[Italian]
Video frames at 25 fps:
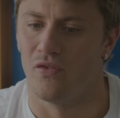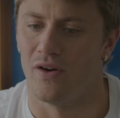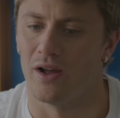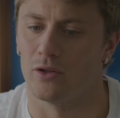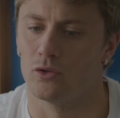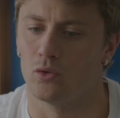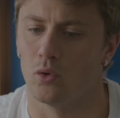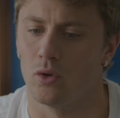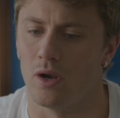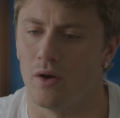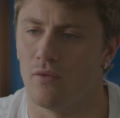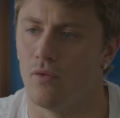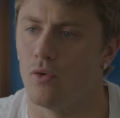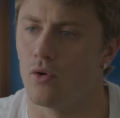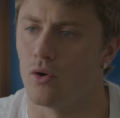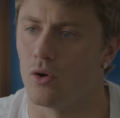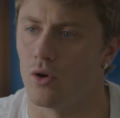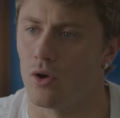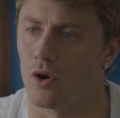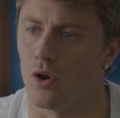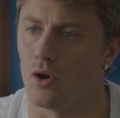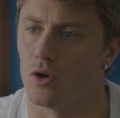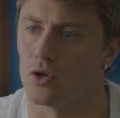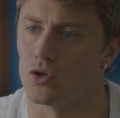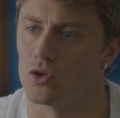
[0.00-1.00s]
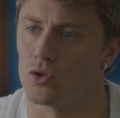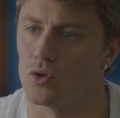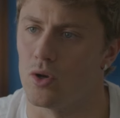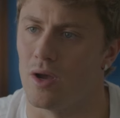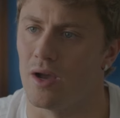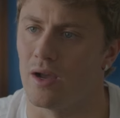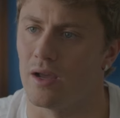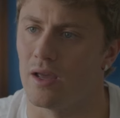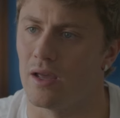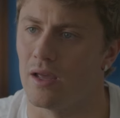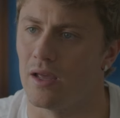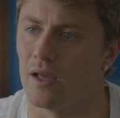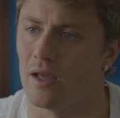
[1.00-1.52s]
Ho fatto un lavoro grosso
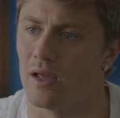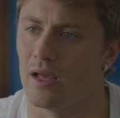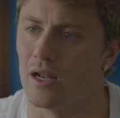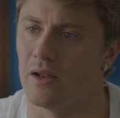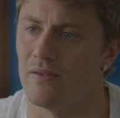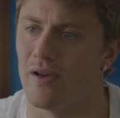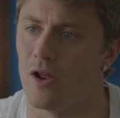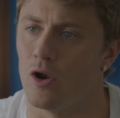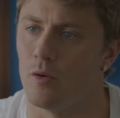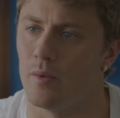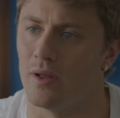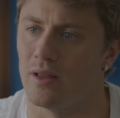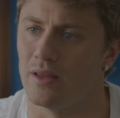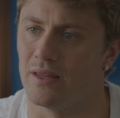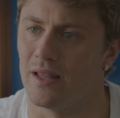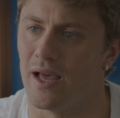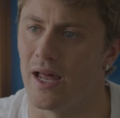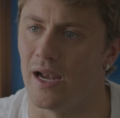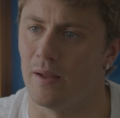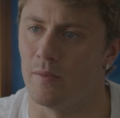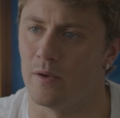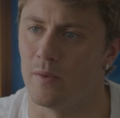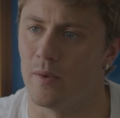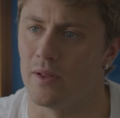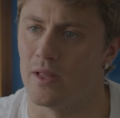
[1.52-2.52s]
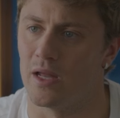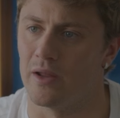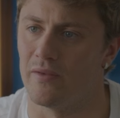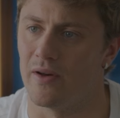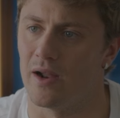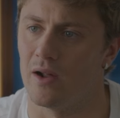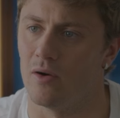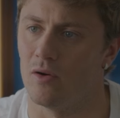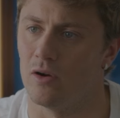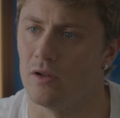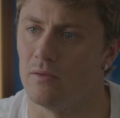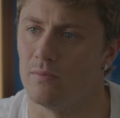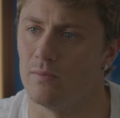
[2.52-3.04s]
anche a livello mentale prima di
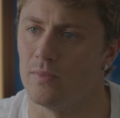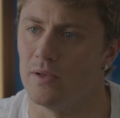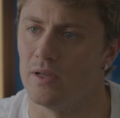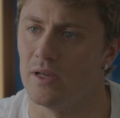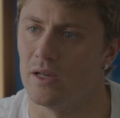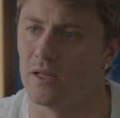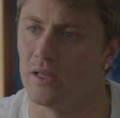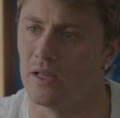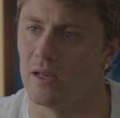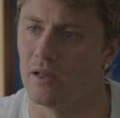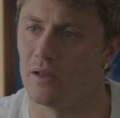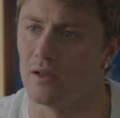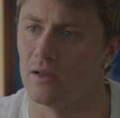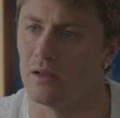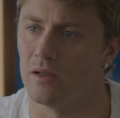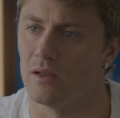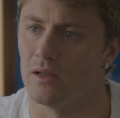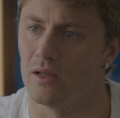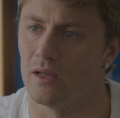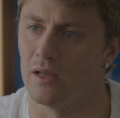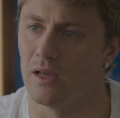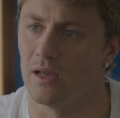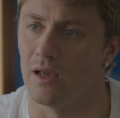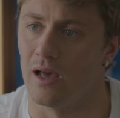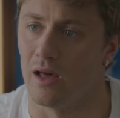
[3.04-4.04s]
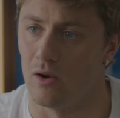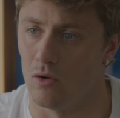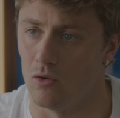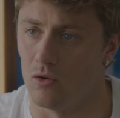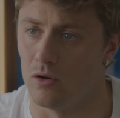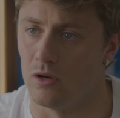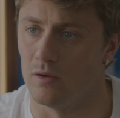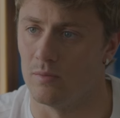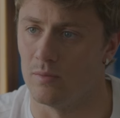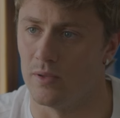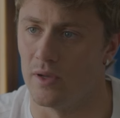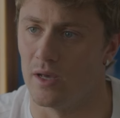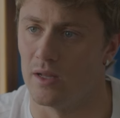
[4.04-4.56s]
arrivare alle Olimpiadi e
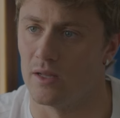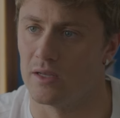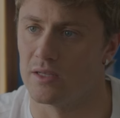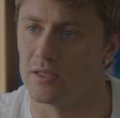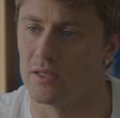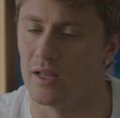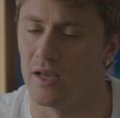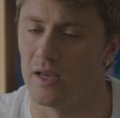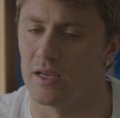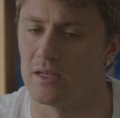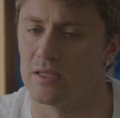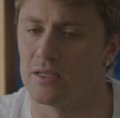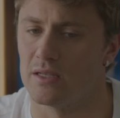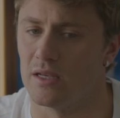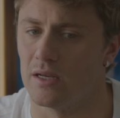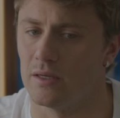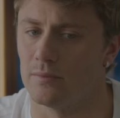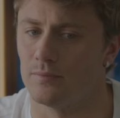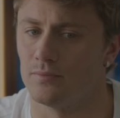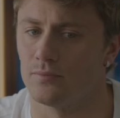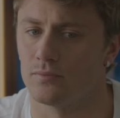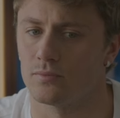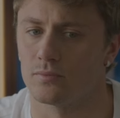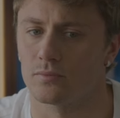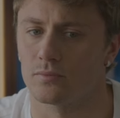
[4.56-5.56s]
all'Olimpiade stessa